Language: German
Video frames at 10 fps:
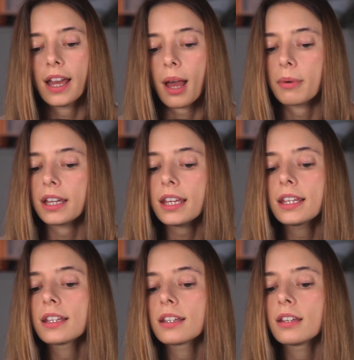aber
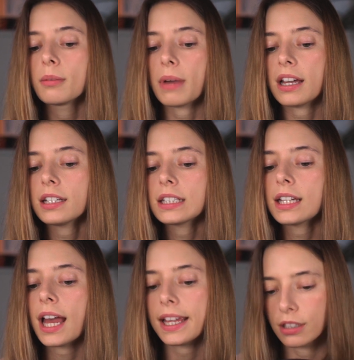ich mache
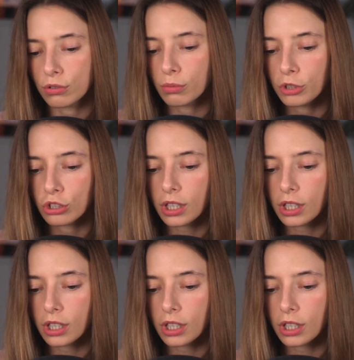keine dummen